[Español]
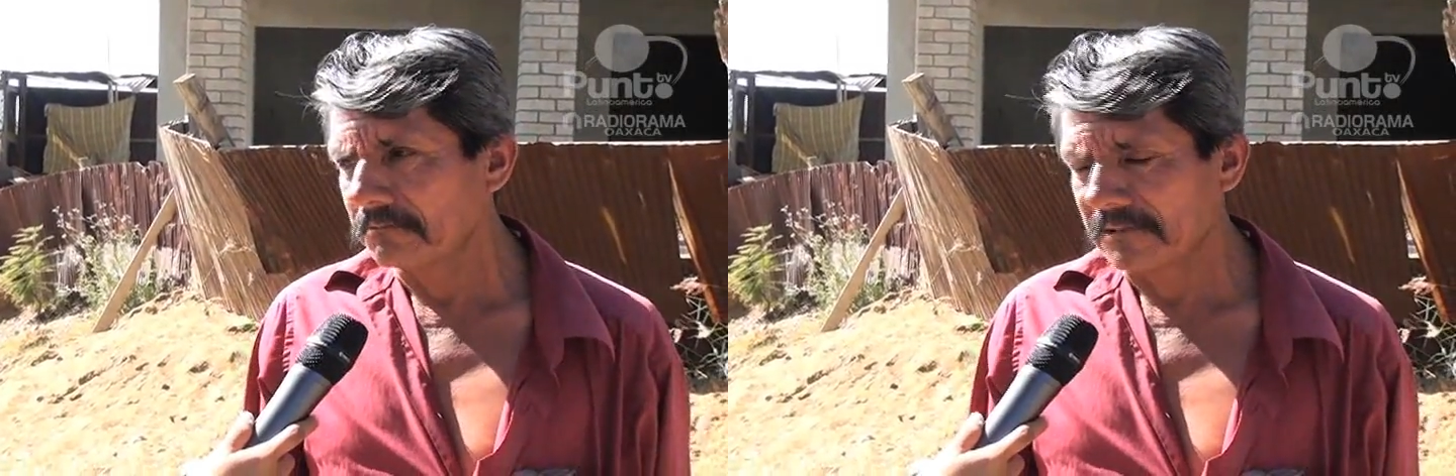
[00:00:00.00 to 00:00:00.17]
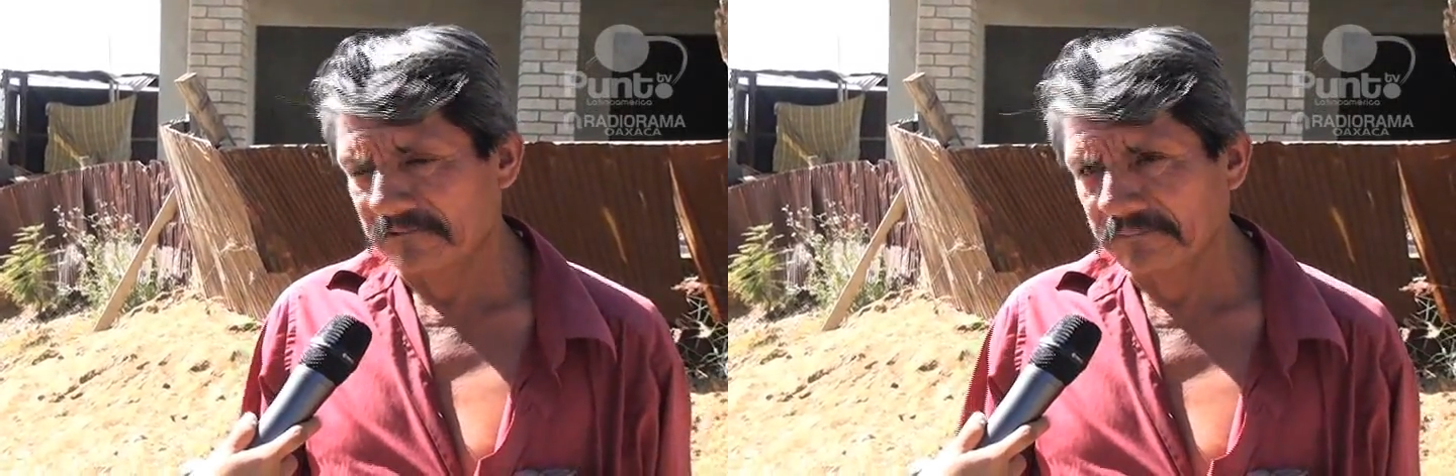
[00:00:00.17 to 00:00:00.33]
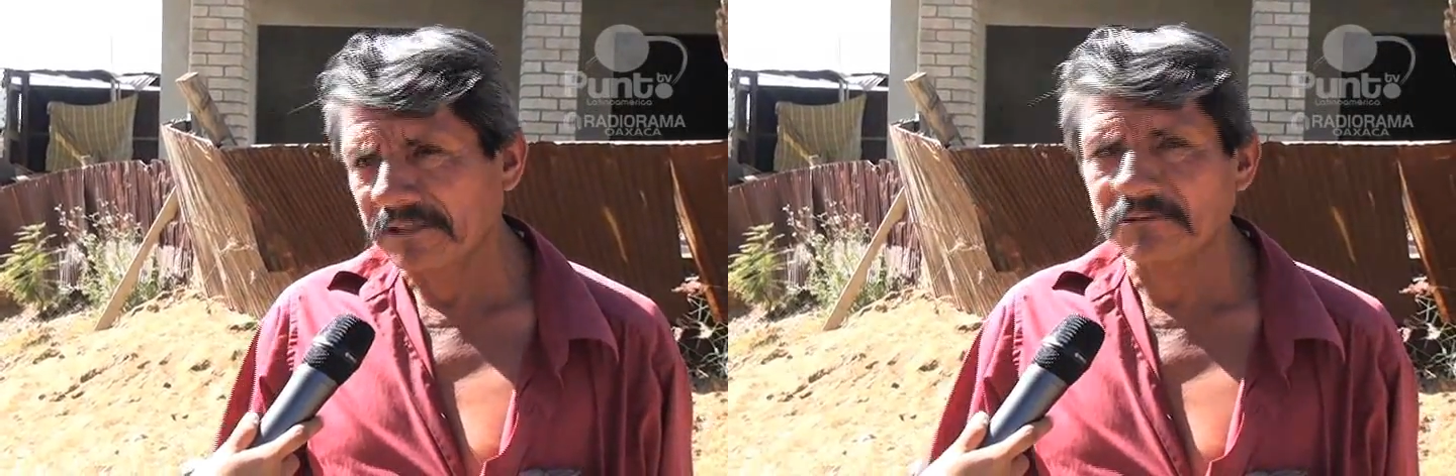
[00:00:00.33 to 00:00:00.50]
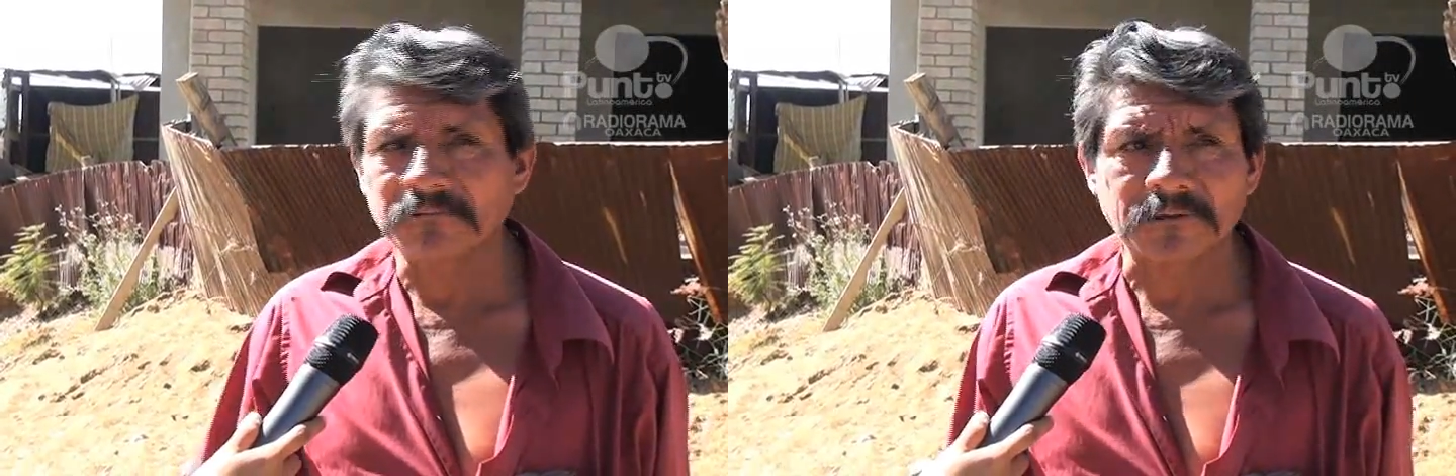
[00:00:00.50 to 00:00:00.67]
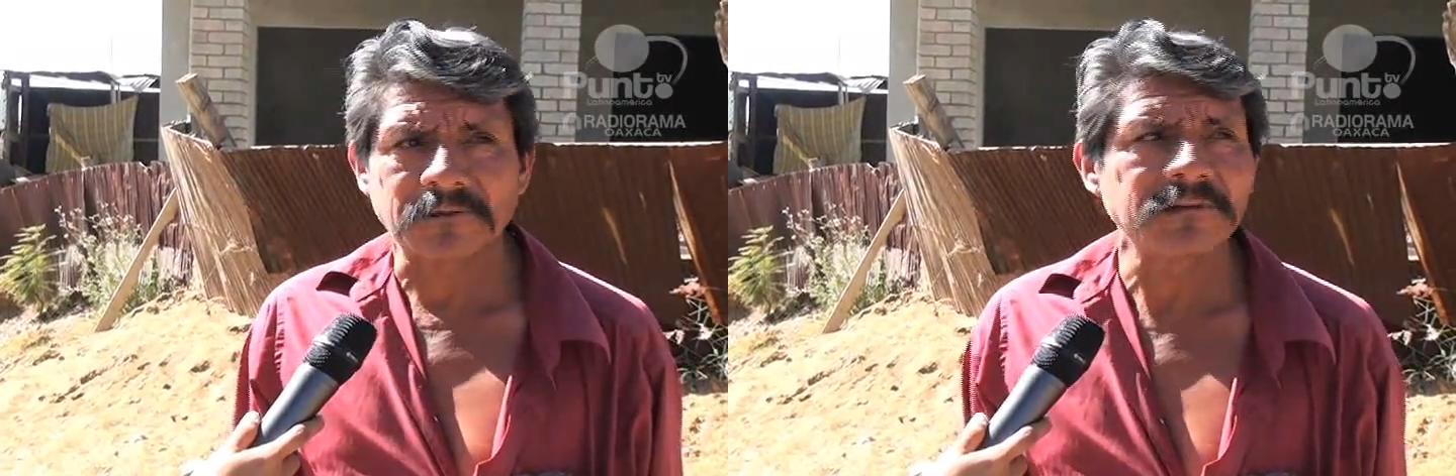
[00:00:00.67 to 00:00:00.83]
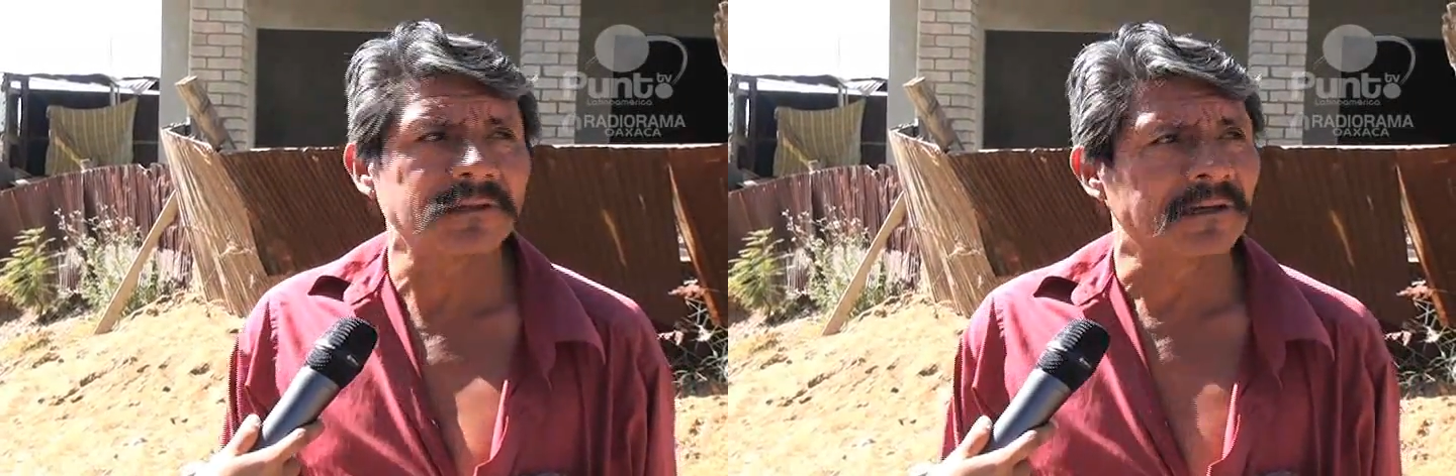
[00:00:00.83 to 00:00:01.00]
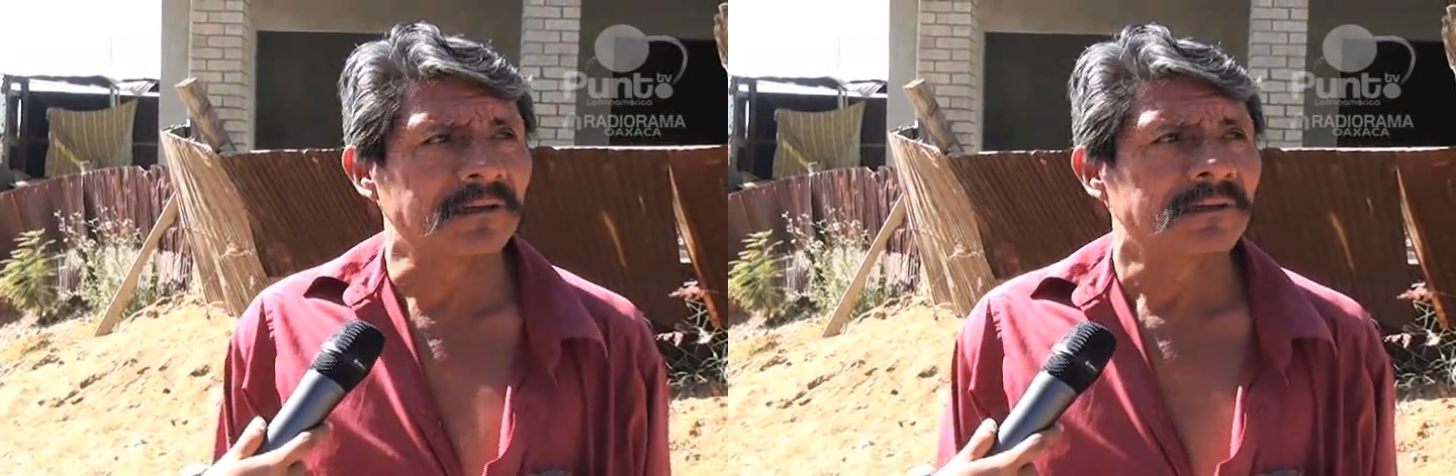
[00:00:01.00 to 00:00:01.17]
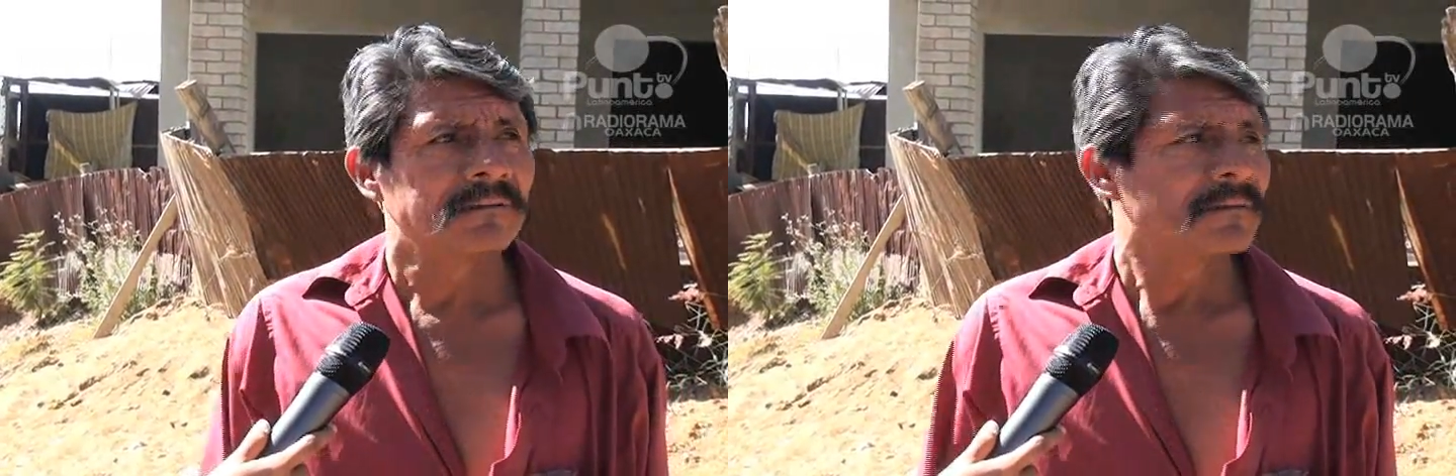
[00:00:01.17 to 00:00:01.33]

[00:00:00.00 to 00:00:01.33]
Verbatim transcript: aspecto, porque ahorita